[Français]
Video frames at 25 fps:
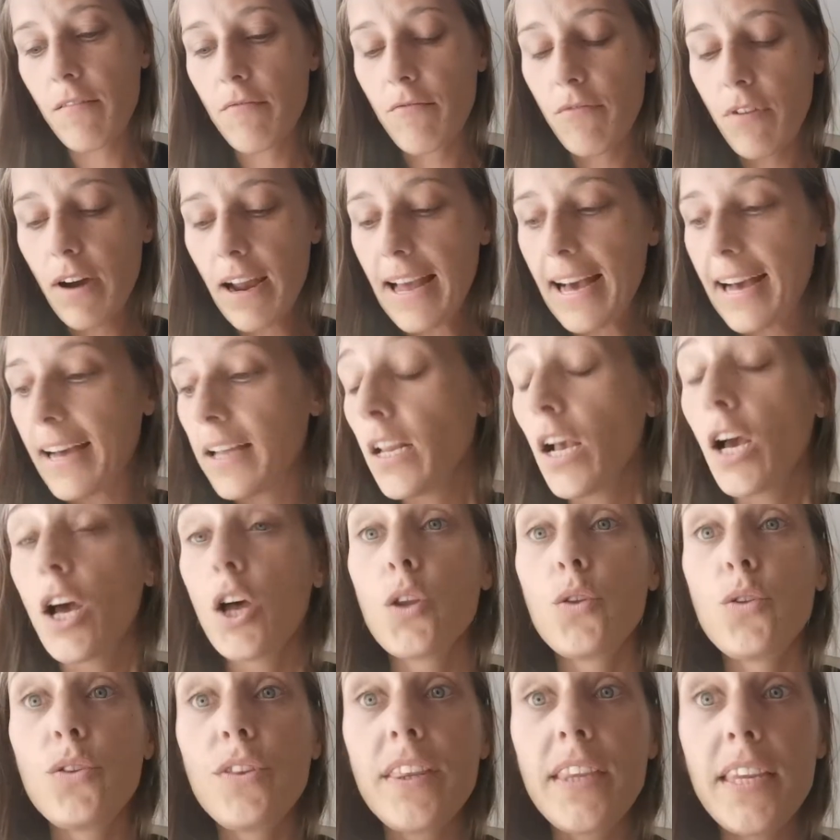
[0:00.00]
Voilà,
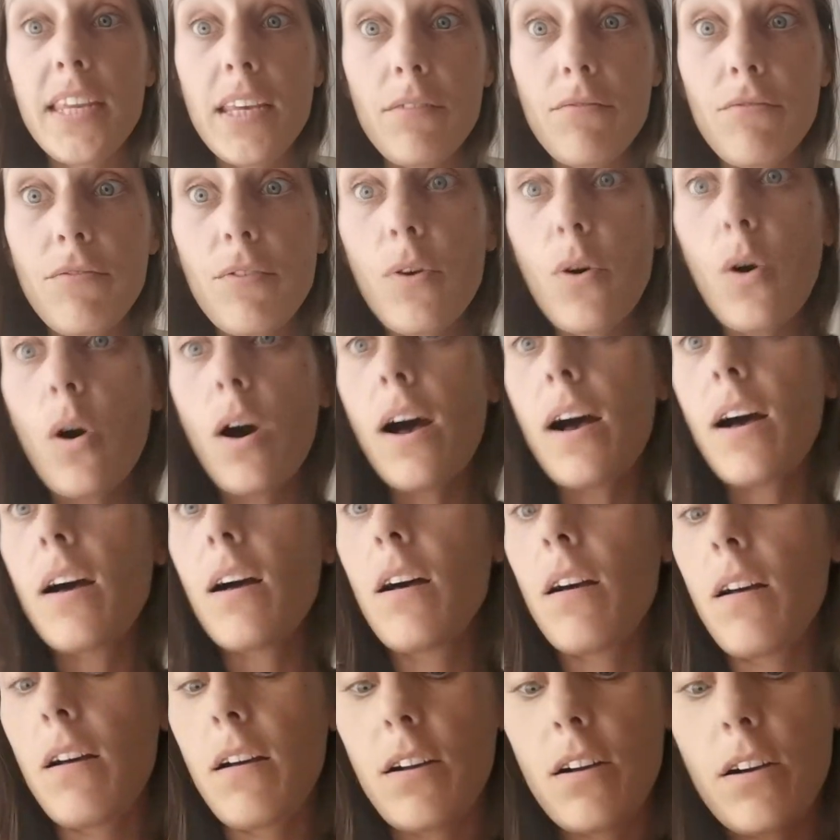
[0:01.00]
niveau
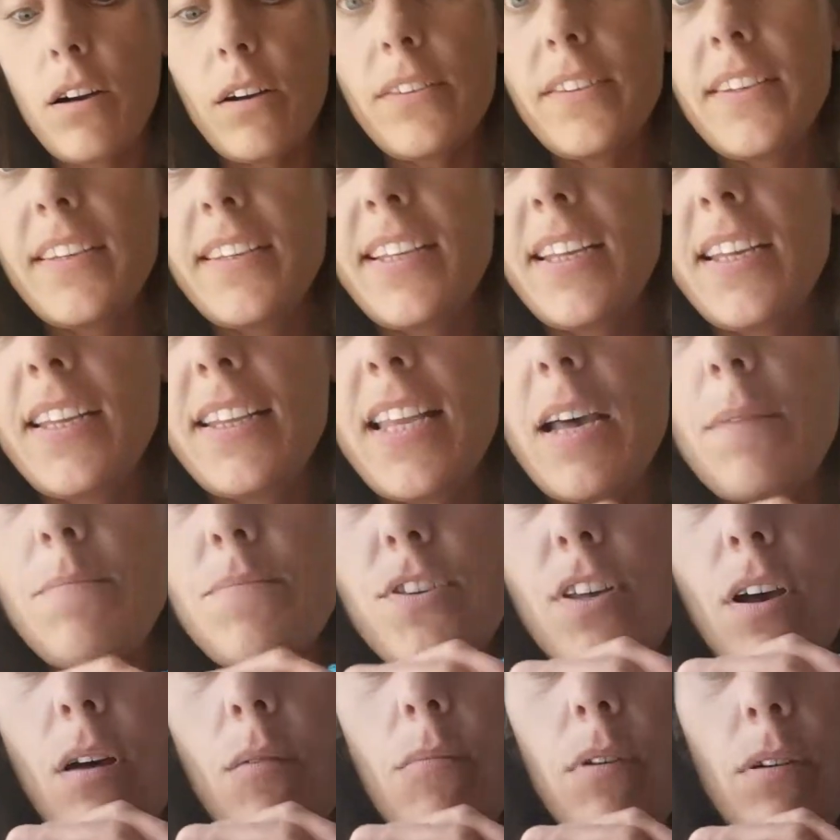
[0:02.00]
quantité
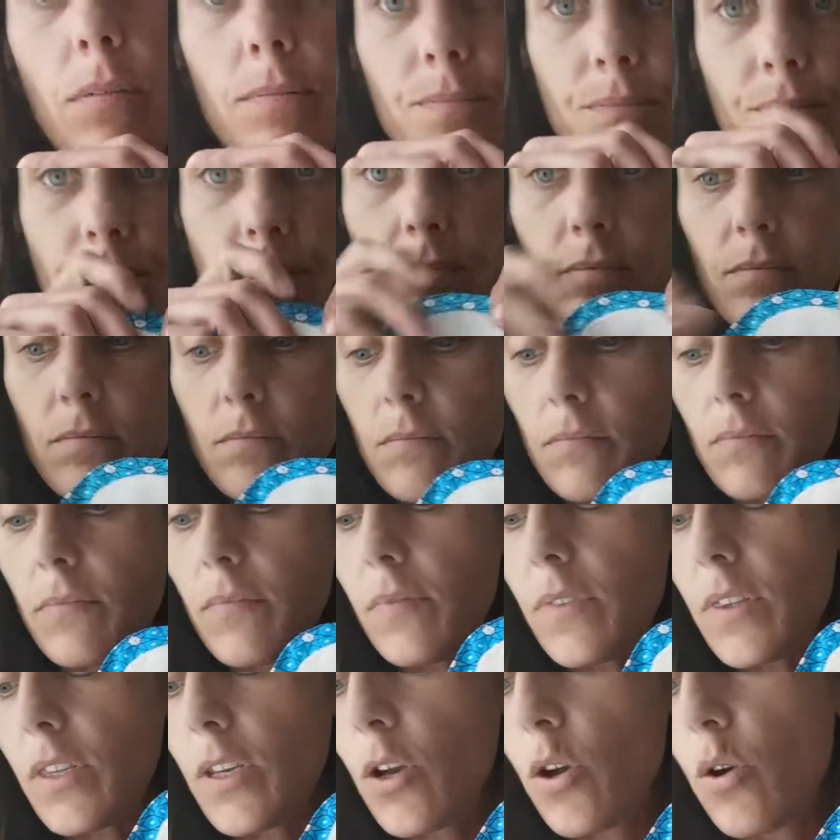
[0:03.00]
d'absorbant.
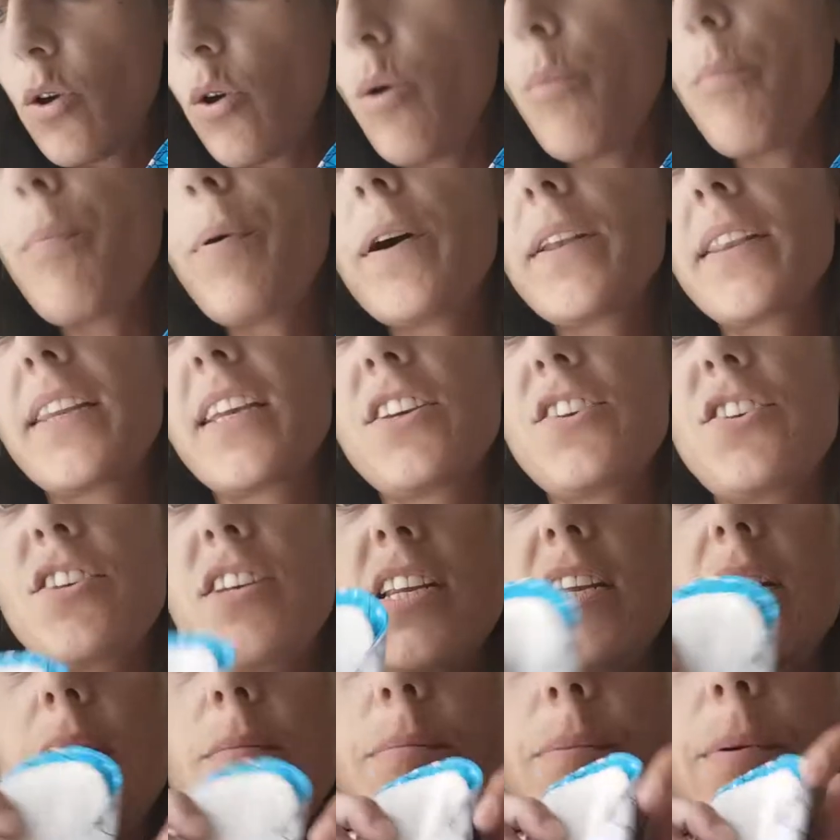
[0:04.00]
Le protège
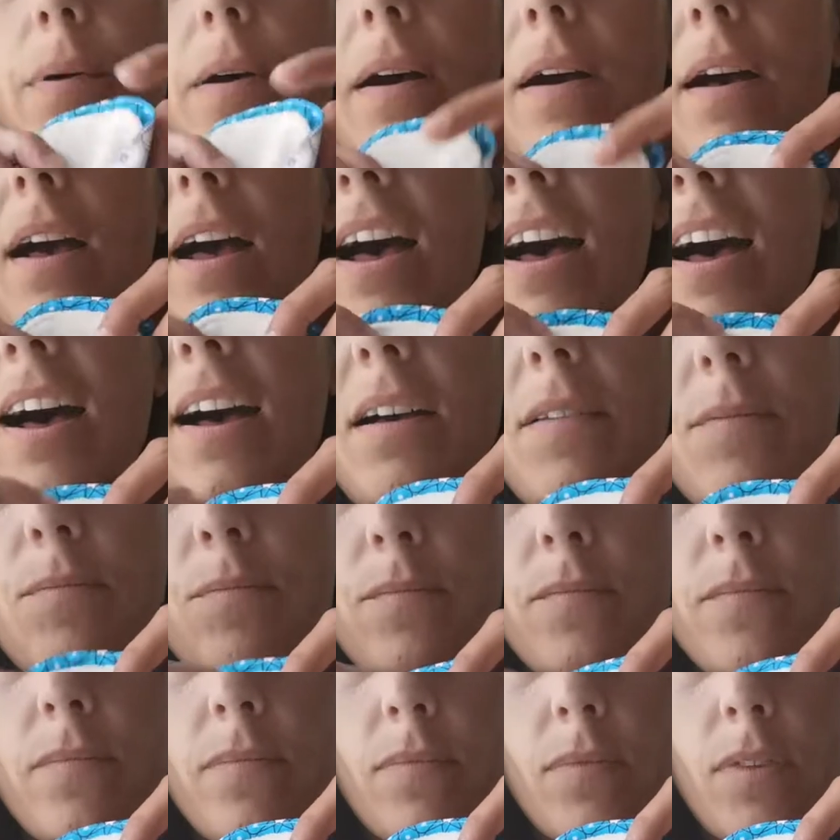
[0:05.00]
slip a
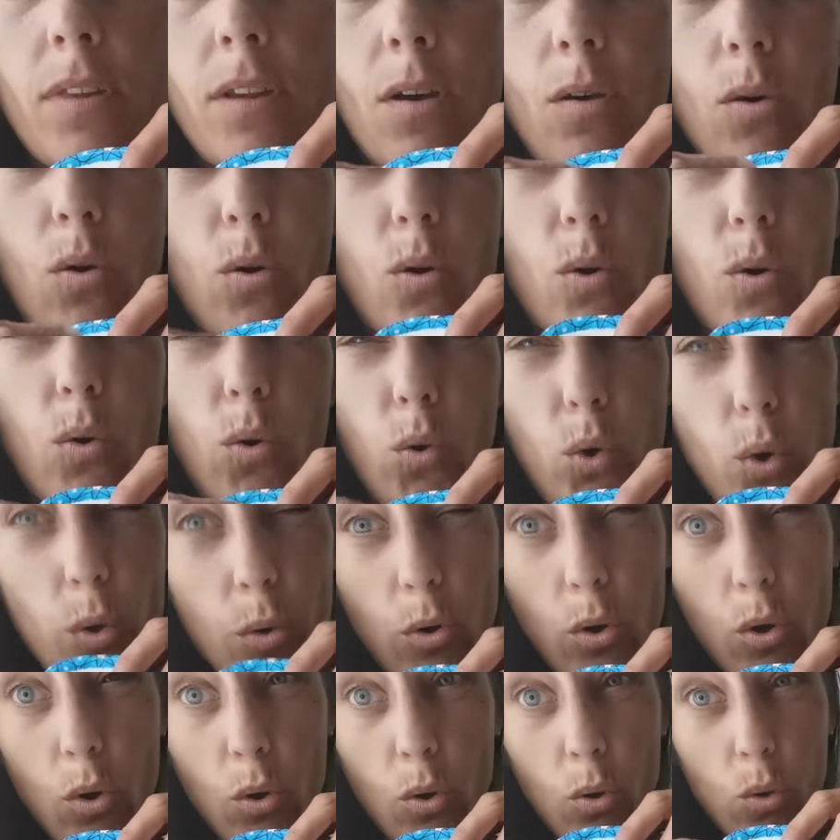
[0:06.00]
euh,
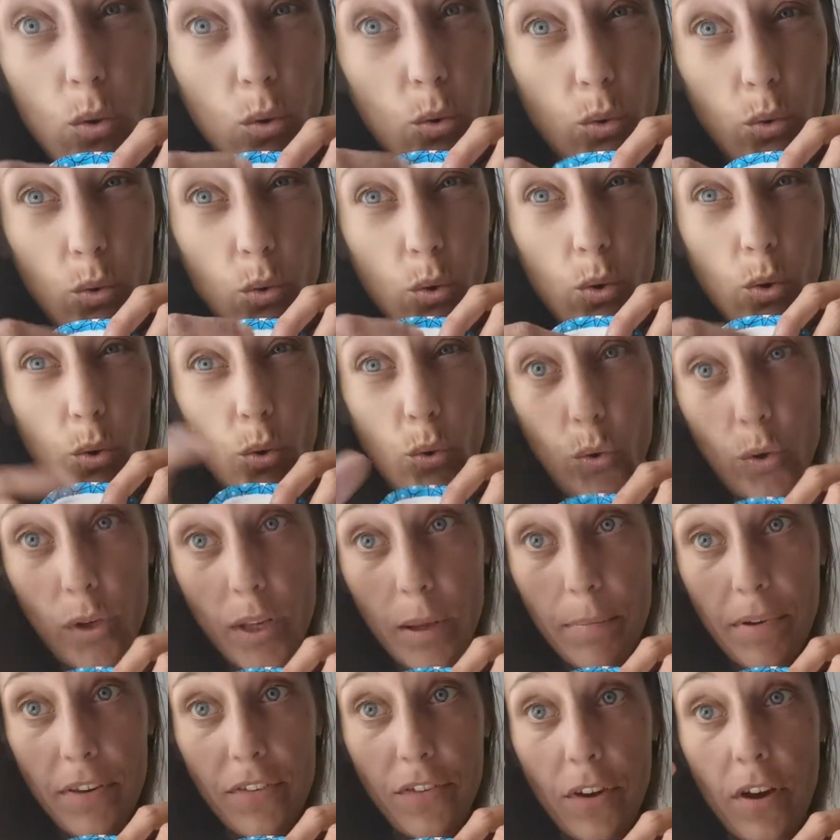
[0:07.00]
une,
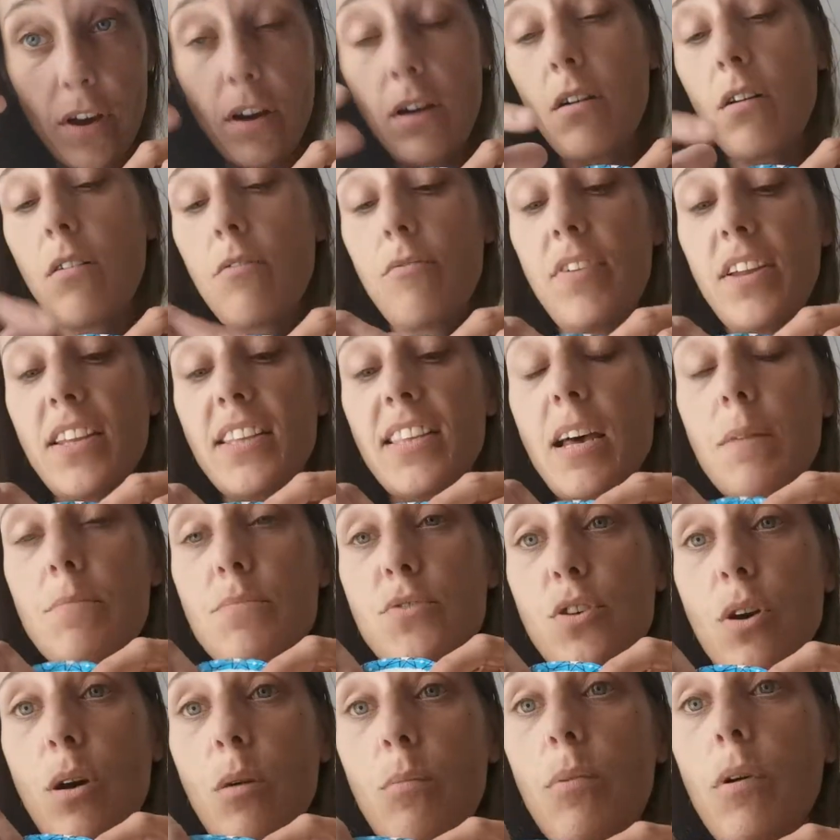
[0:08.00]
une, épaisseur en fait
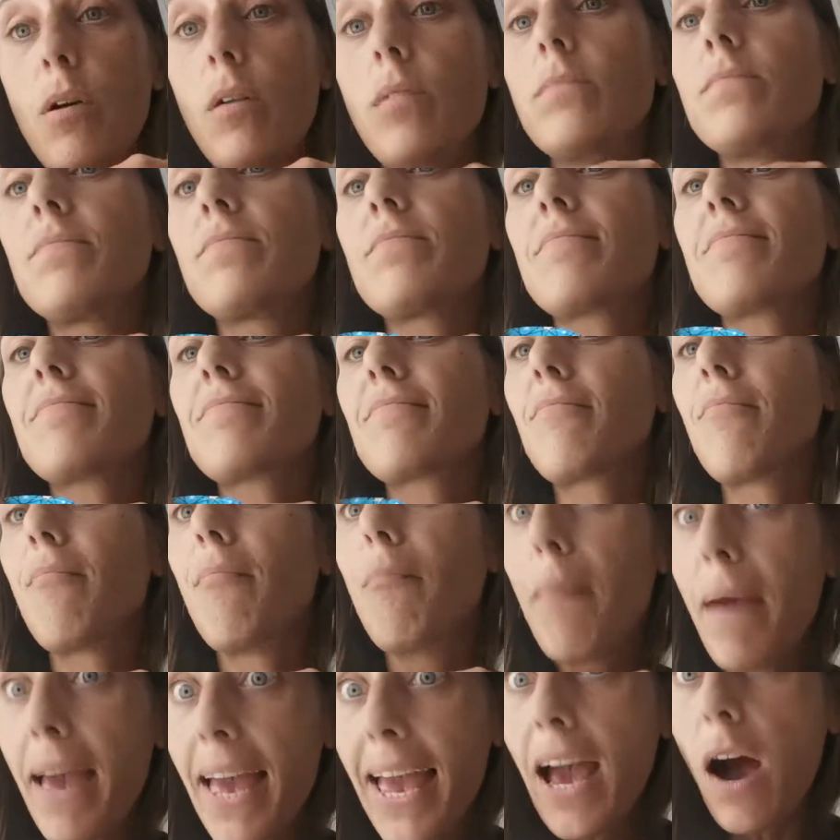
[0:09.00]
d'absorbant
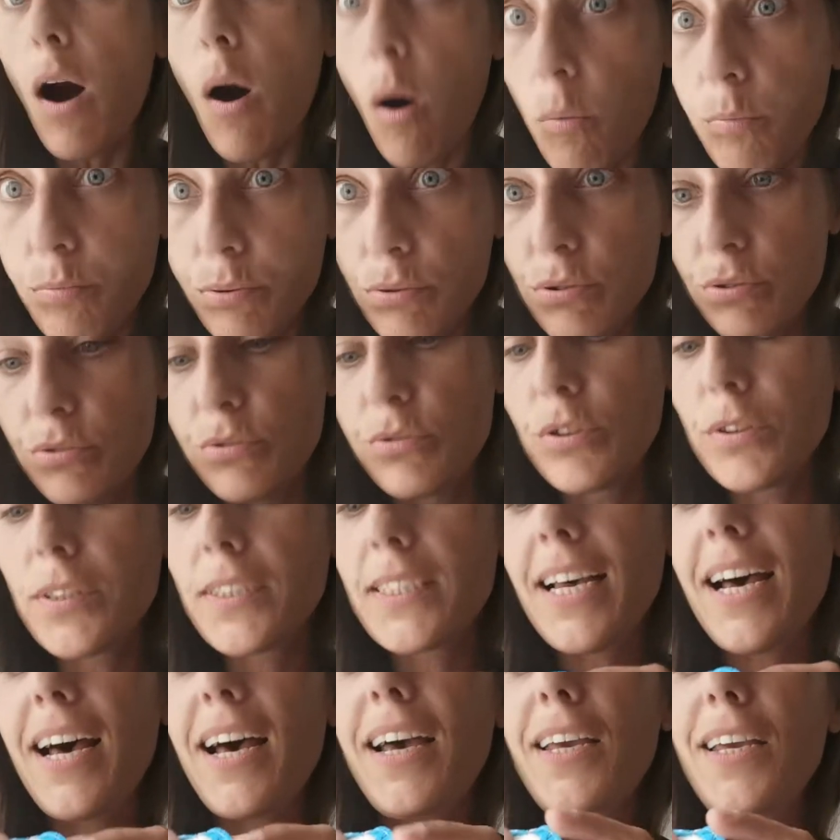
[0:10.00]
mais en plus de
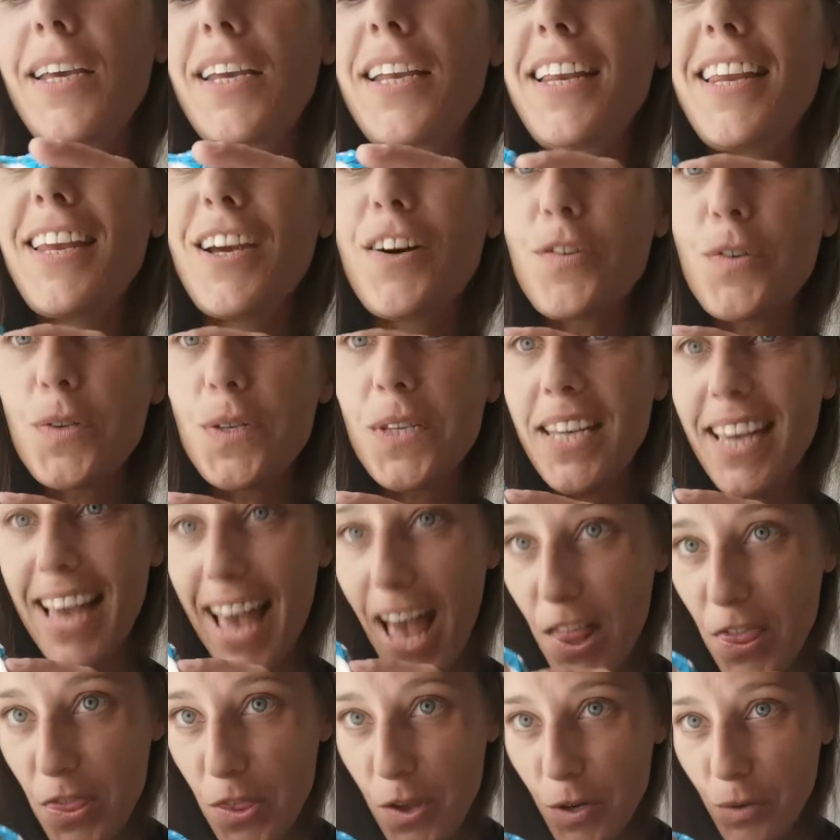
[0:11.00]
ça, il y a aussi
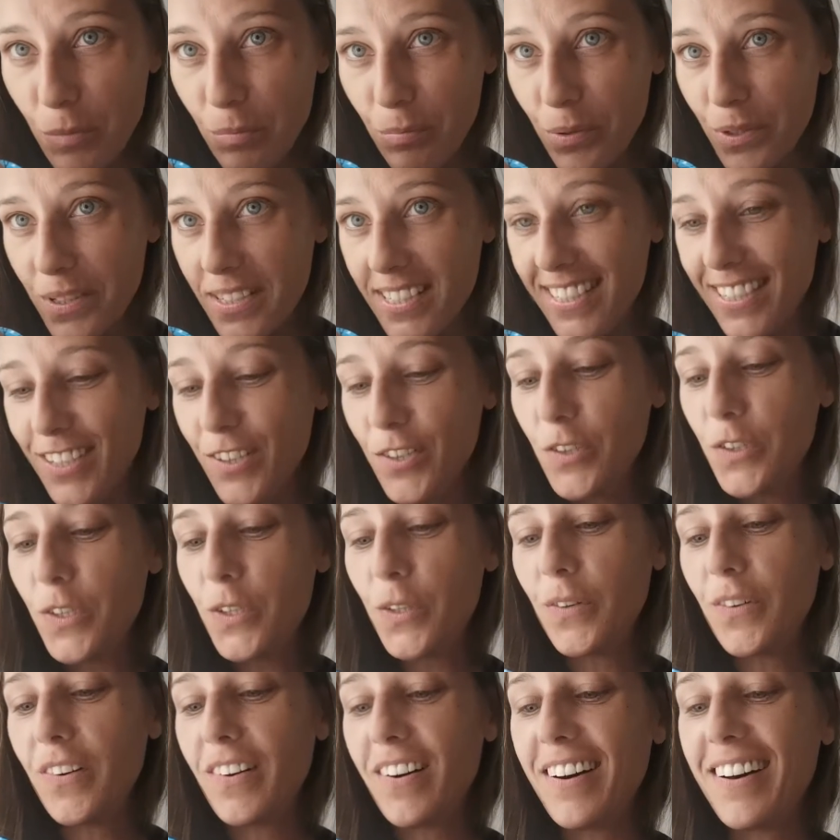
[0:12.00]
un autre petit
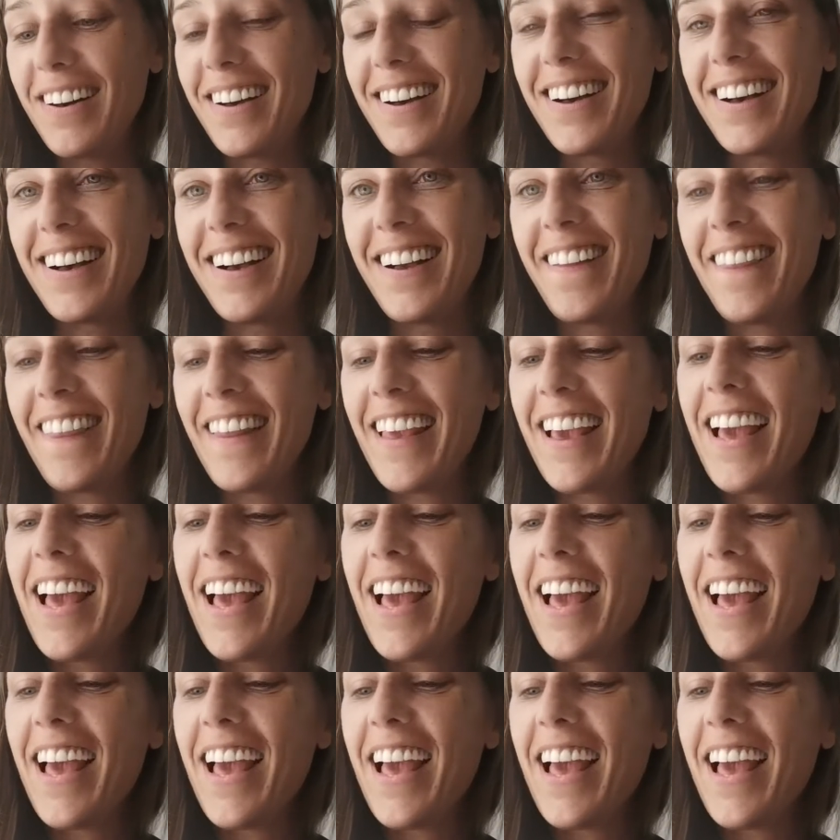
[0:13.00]
coton à,